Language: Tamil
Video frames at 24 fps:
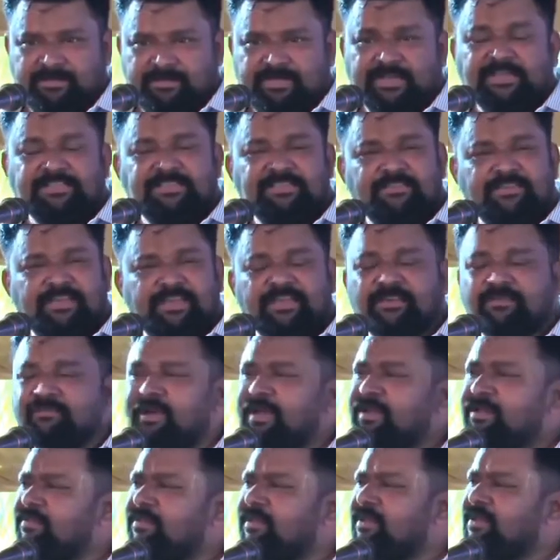சக்கச்சவையேன்னு
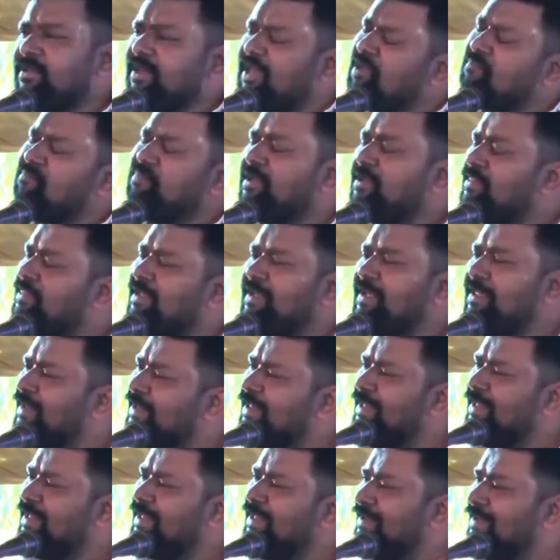மாறி கருப்பாக இருந்தால்
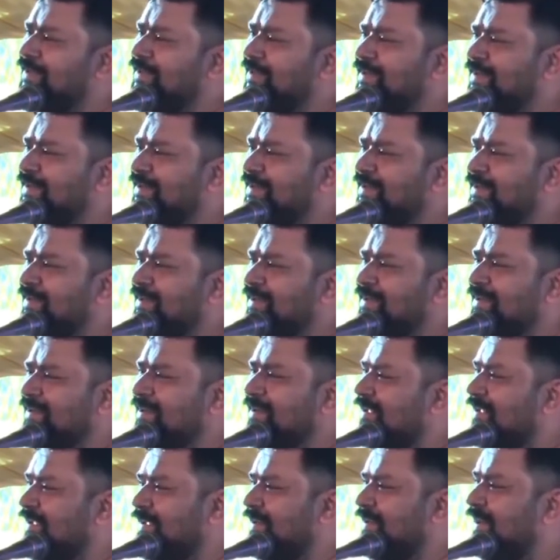என்ன
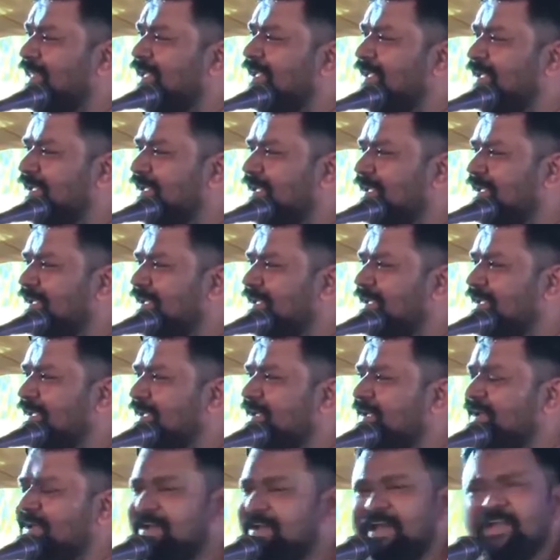இல்லை
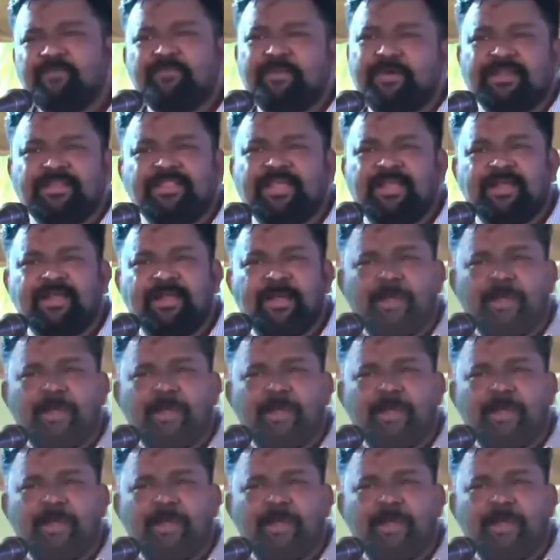கருப்பாக இருந்தால்